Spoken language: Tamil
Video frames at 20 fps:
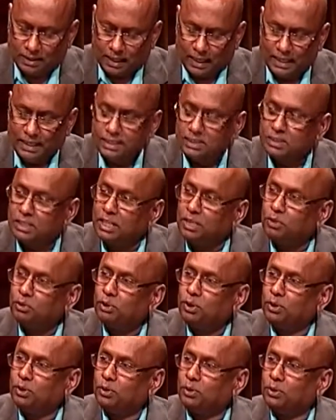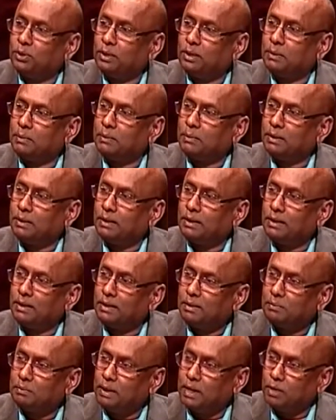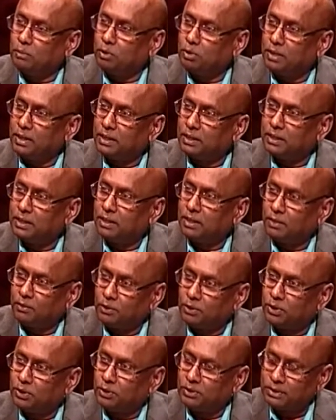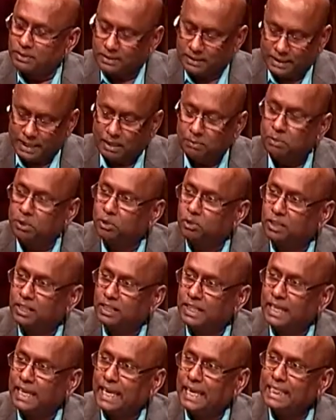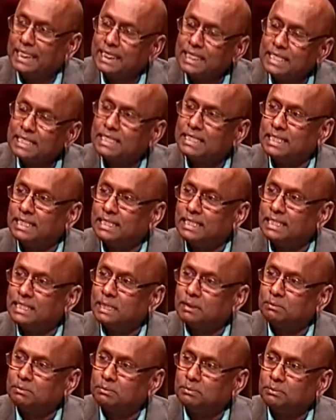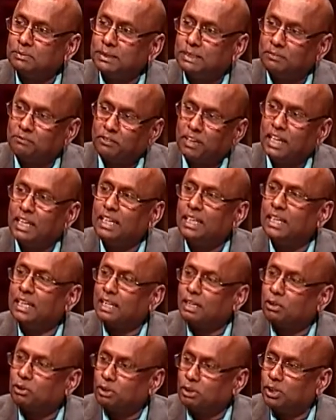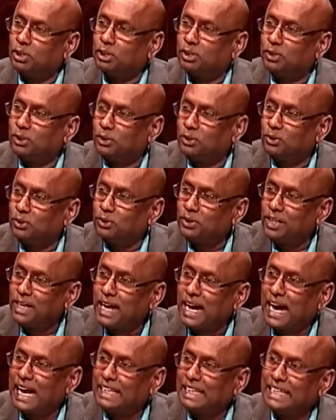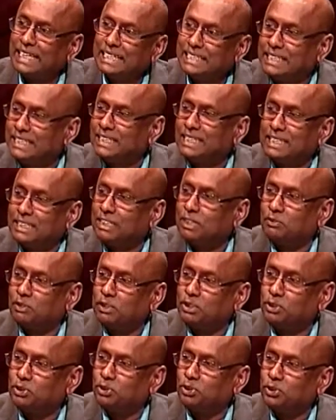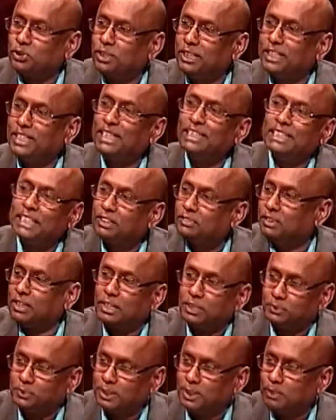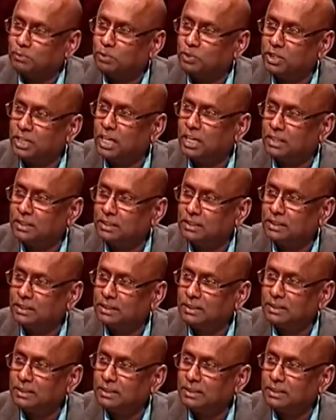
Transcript: ஐன்ஸ்டீனுடைய ஒரு பழமொழி இருக்கிறது அவருடைய ஒரு ஸ்டேட்மெண்ட் ஒன்று இருக்குது எந்த சிஸ்டம் இந்த ஃபெயிலியரை கொண்டு வந்ததோ அதே சிஸ்டத்தை வச்சுக்கொண்டு நீங்கள் தீர்வு கண்டுபிடிக்க முடியாதுன்ட்டு